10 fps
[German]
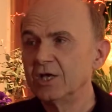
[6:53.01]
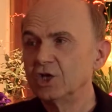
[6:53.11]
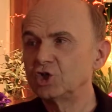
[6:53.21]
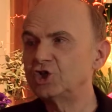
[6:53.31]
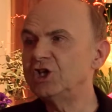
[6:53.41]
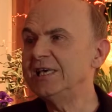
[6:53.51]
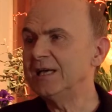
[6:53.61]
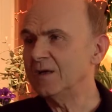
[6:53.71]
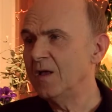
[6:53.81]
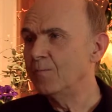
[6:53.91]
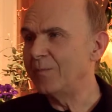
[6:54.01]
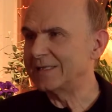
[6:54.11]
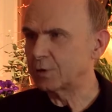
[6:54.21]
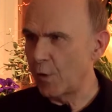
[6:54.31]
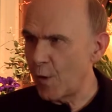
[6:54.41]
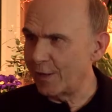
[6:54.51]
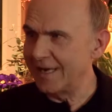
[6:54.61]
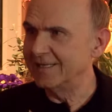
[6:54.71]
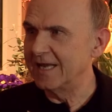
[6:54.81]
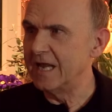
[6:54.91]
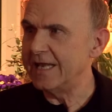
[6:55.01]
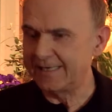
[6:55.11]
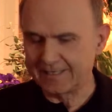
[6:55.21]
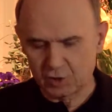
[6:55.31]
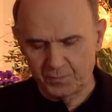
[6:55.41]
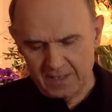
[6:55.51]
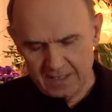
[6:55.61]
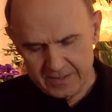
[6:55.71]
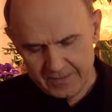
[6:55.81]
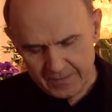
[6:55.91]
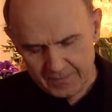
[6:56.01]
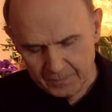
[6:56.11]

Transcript: schier betörenden Lichtspielen.